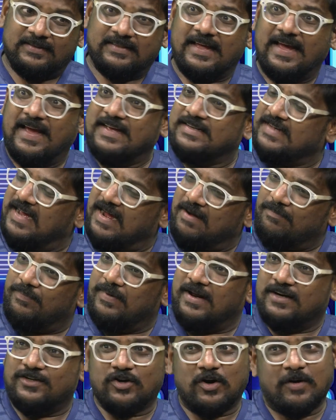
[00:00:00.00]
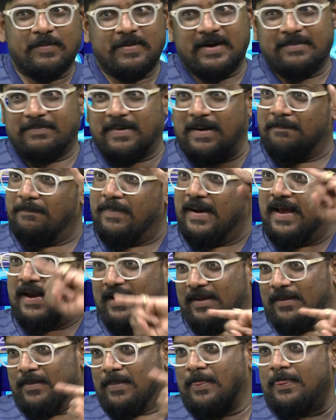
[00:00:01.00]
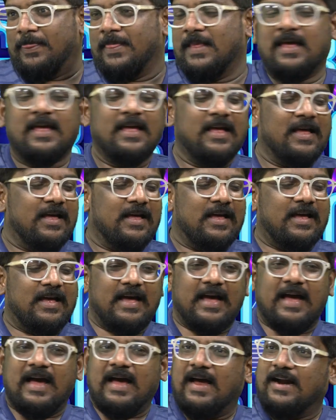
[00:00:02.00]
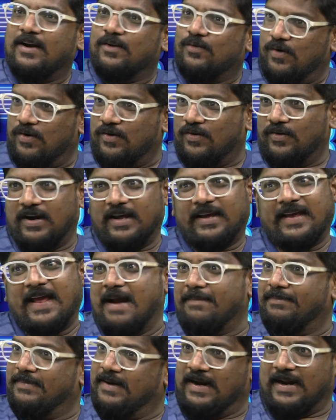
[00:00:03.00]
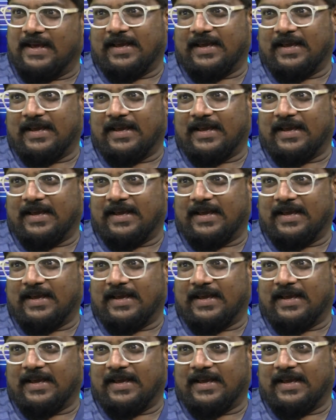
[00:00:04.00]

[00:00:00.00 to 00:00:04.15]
తేజ అప్పుడే శోభాని పంపాలి అనుకోకుండా క్యాప్టెన్